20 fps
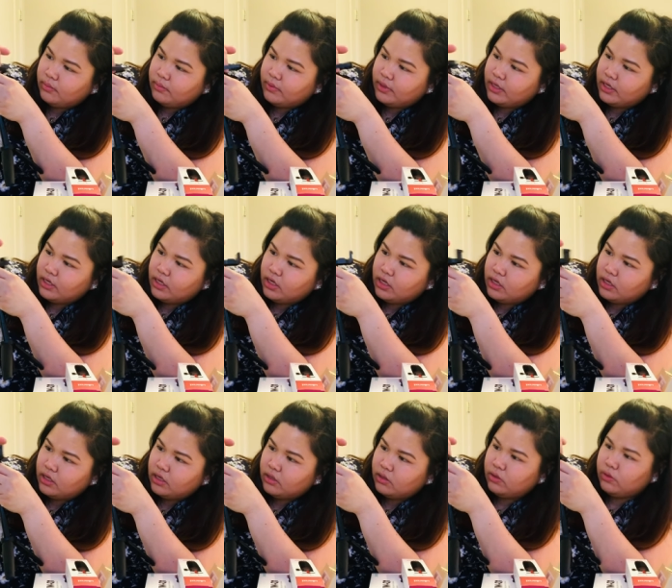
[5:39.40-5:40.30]

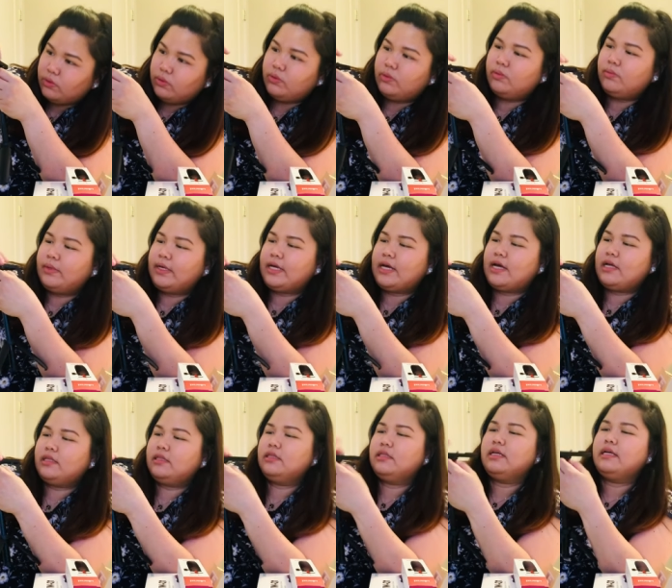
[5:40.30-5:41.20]
Uh, oh my
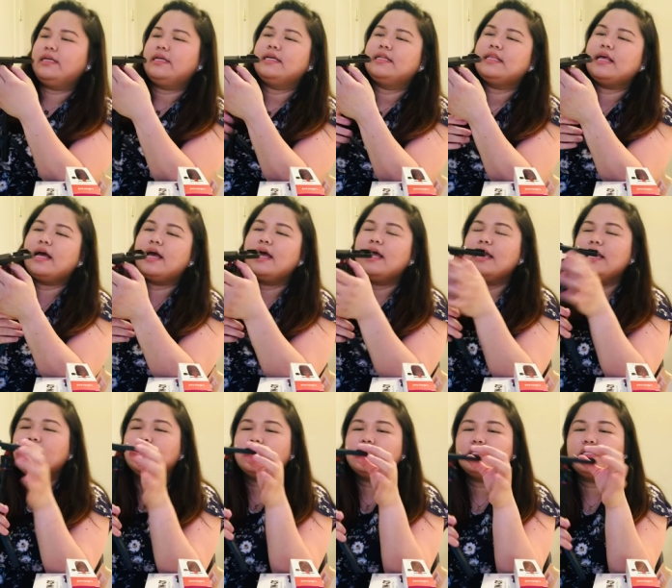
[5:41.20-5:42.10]
god. Ayan na.
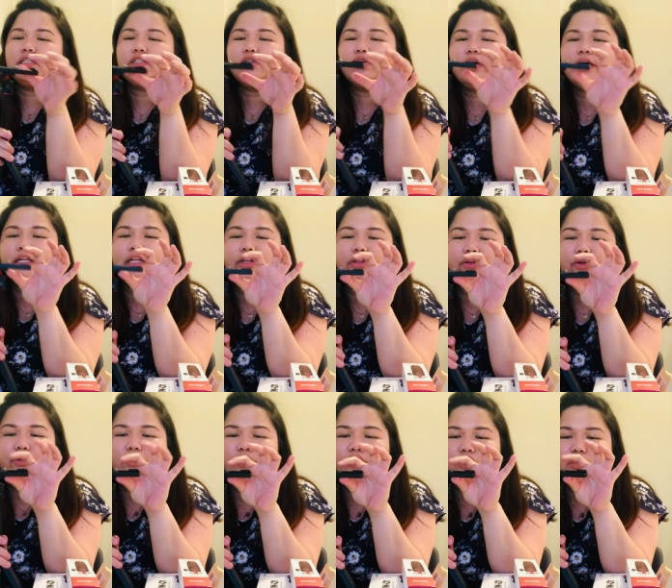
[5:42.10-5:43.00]
Tapos itong
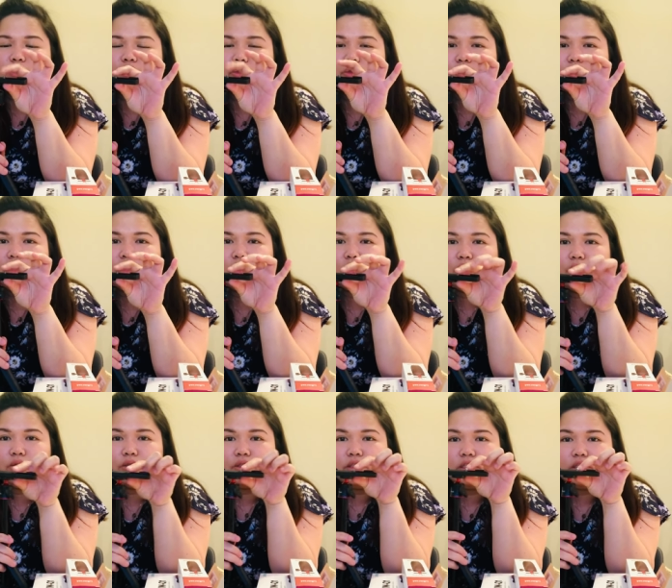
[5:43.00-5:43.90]
another screw dito,
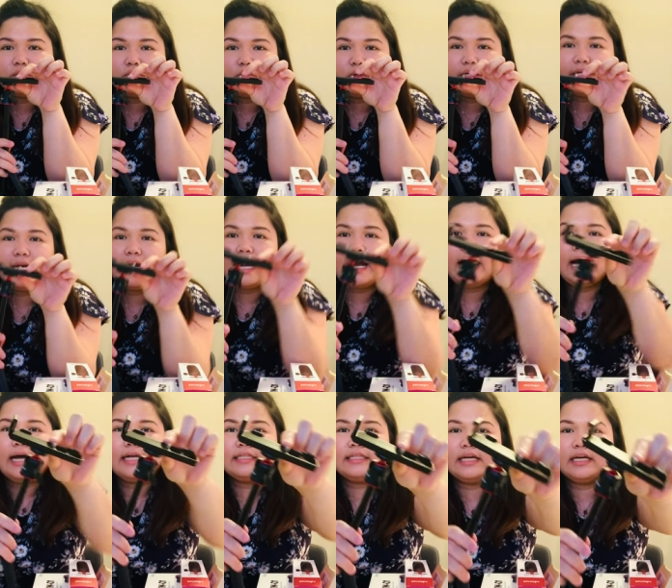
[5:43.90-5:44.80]
dito mo
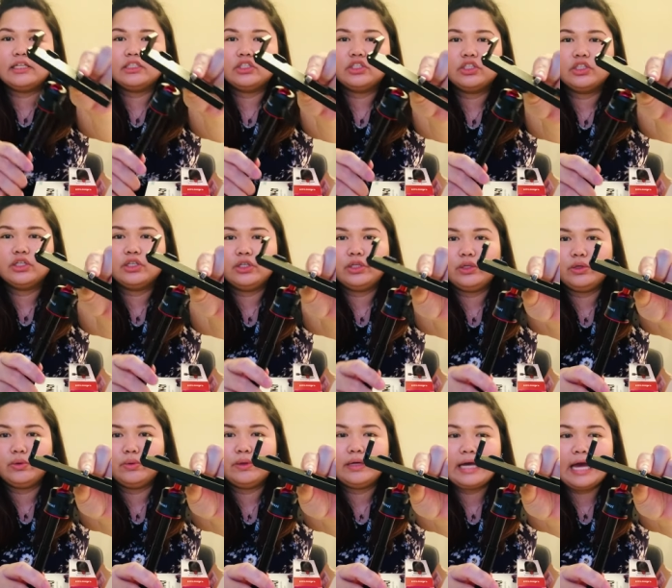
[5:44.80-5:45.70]
i-attach
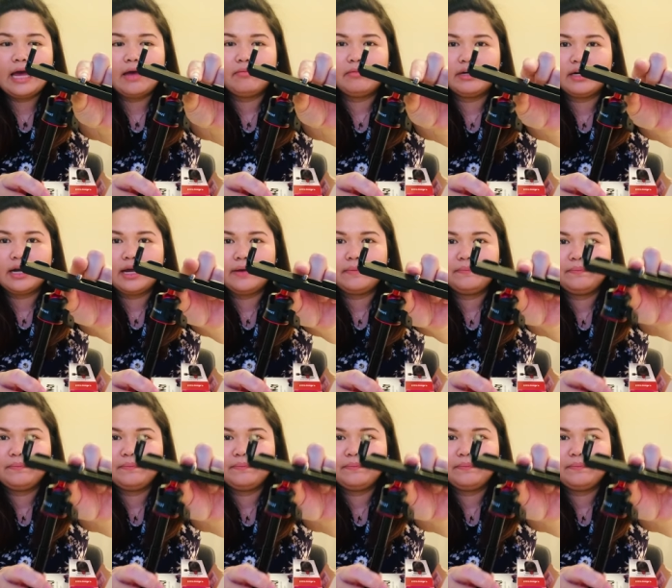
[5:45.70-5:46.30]
yung camera.